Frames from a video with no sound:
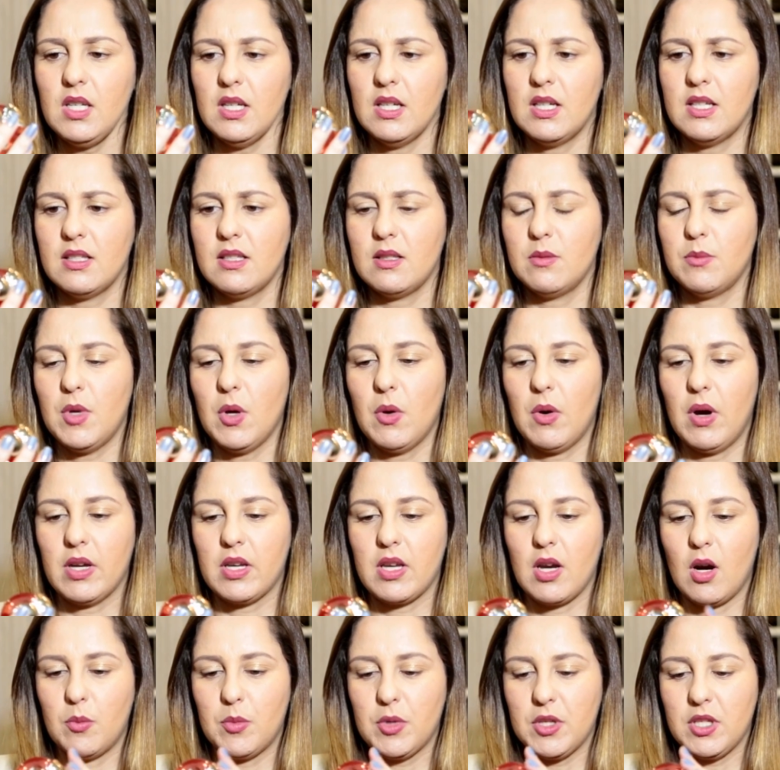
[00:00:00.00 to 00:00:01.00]
Esse meu
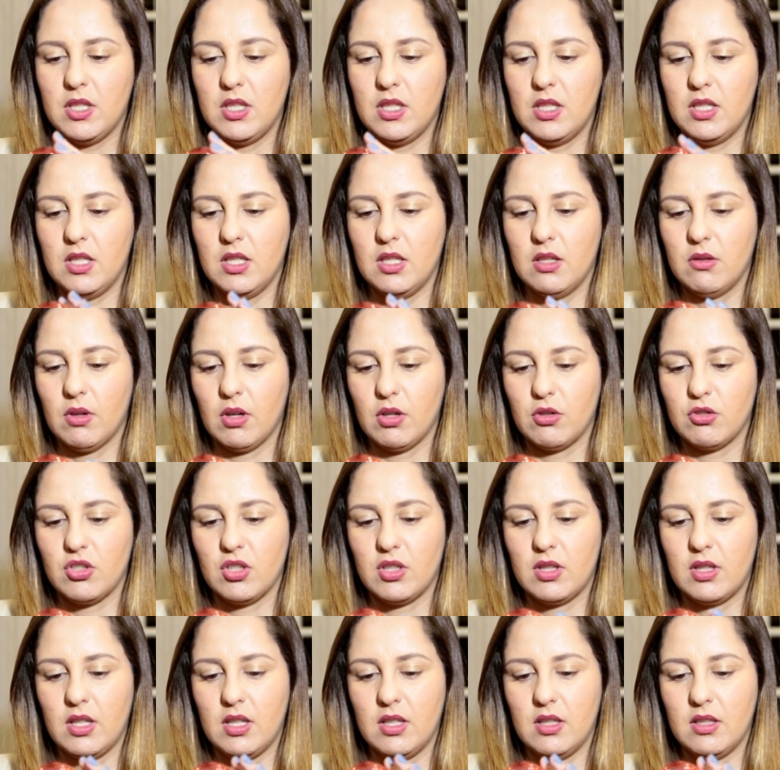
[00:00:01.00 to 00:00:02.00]
aqui é o pequenininho, é o
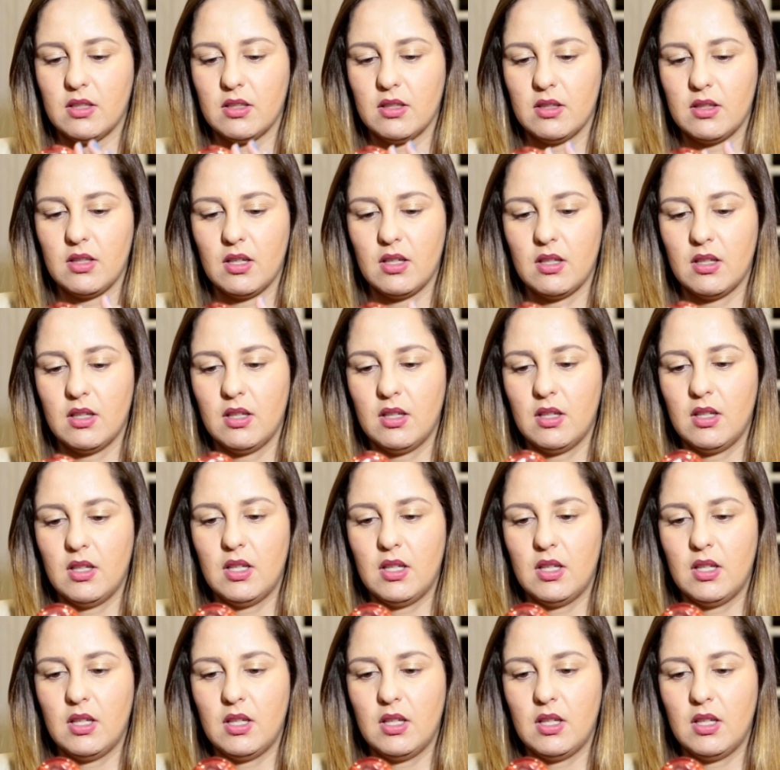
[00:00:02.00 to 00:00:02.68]
de 30.